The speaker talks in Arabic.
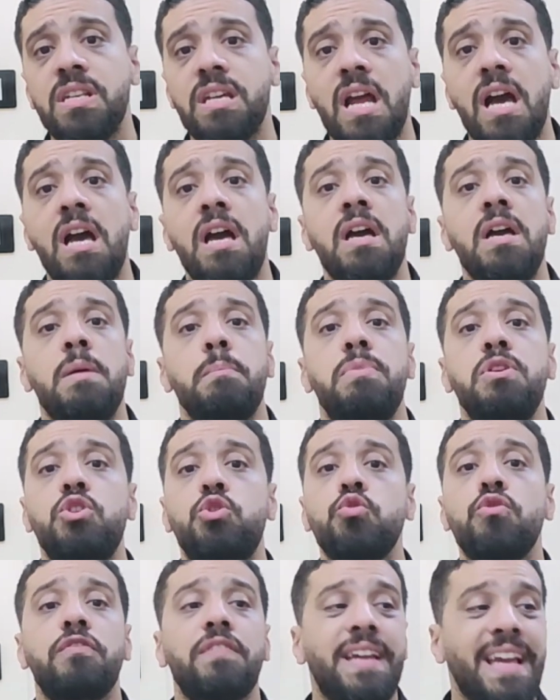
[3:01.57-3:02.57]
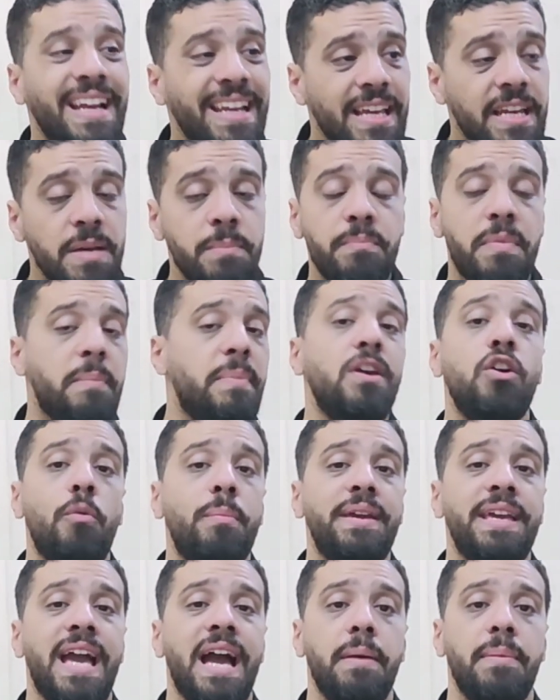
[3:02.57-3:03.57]
مثيره بنشوف كيليان امبابي
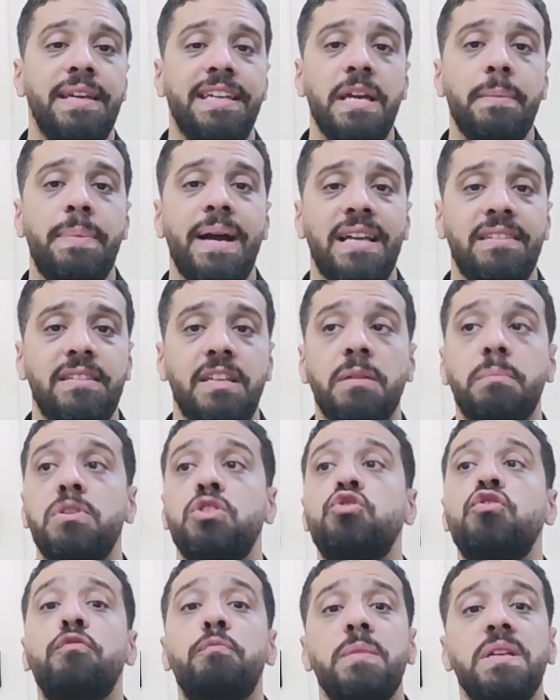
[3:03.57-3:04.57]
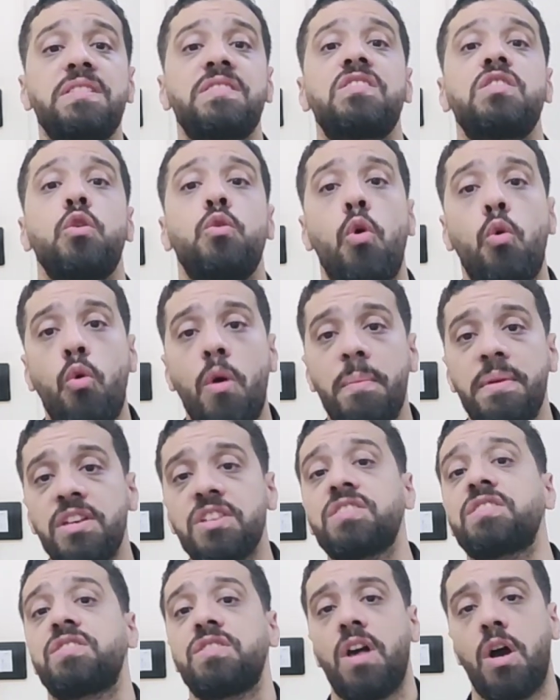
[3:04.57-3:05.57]
وهو بيجيب هاتريك بنشوف ميسي وهو
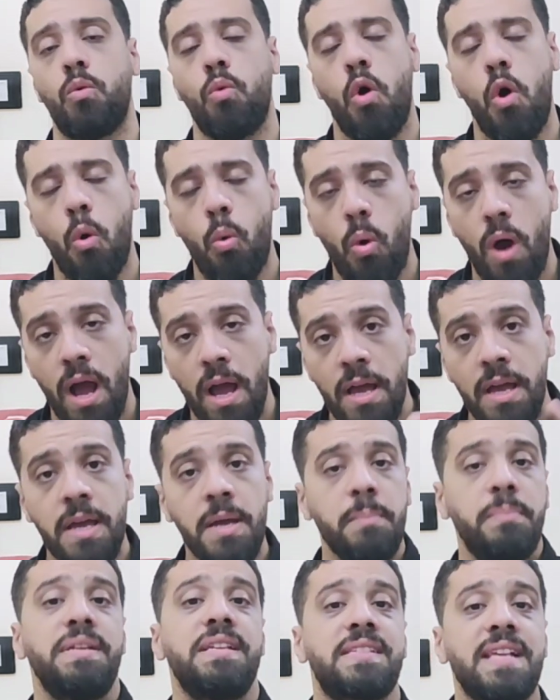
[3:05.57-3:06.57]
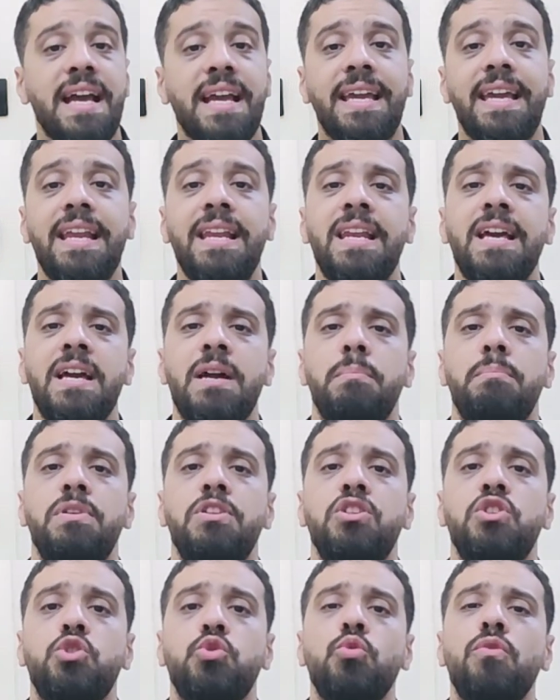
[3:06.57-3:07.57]
بيصنع وهو بيسجل
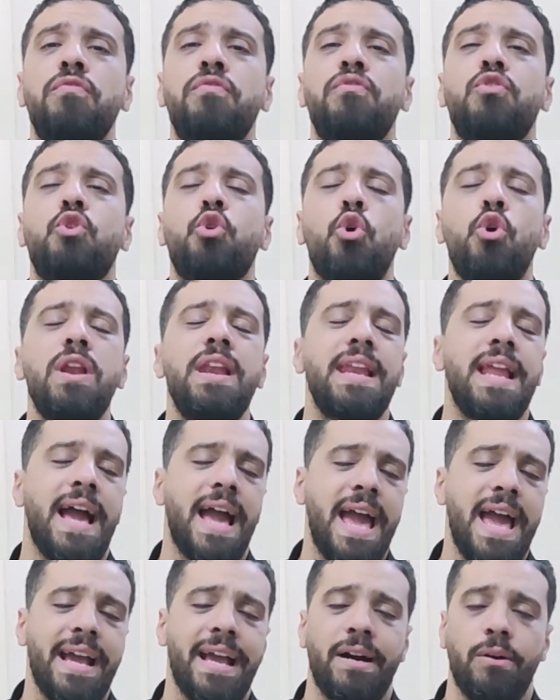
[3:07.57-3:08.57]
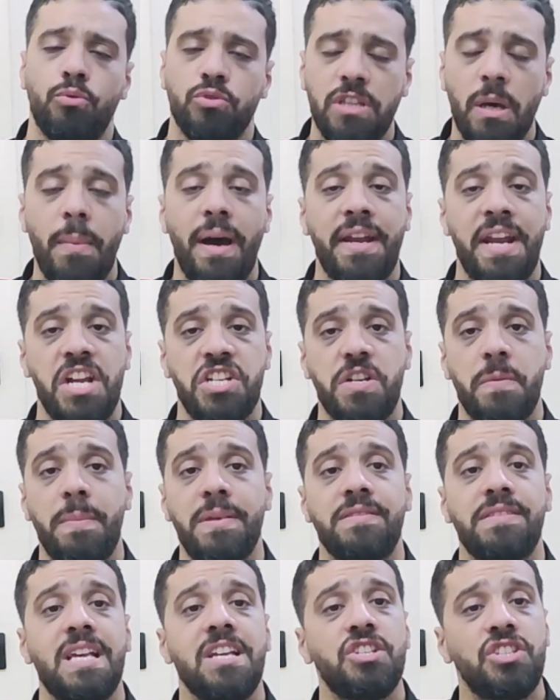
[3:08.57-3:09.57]
بنشوف كل حاجه وطبعا عشان
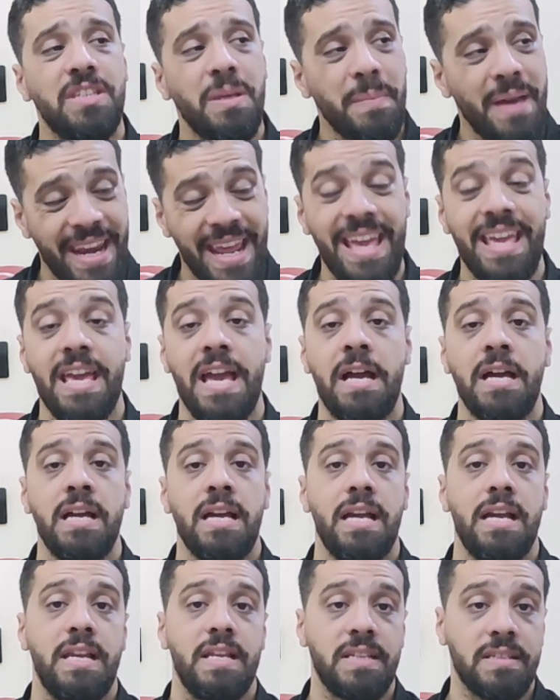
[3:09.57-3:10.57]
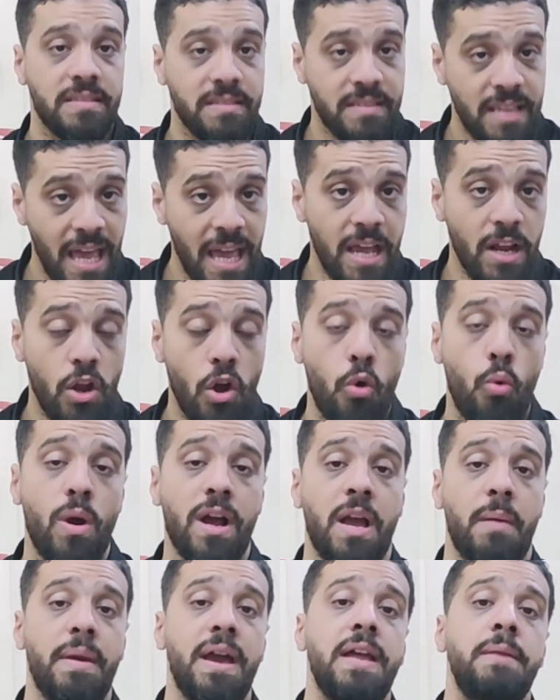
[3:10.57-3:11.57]
ما انساش دي ماريا اللي يستاهل
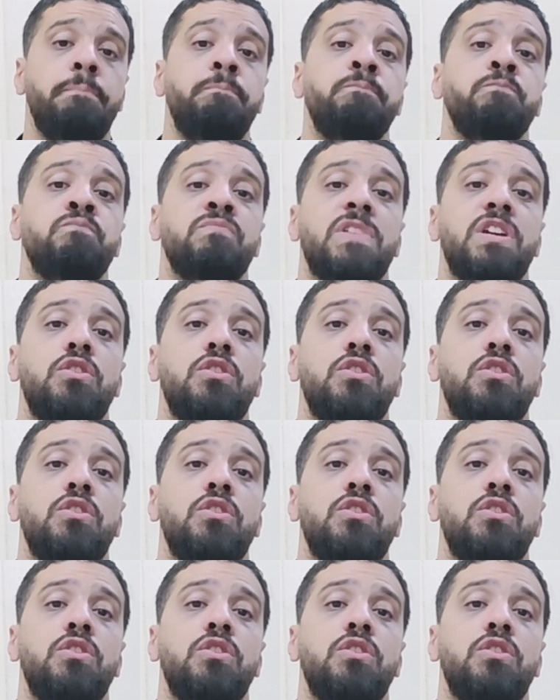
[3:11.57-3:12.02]
هو كمان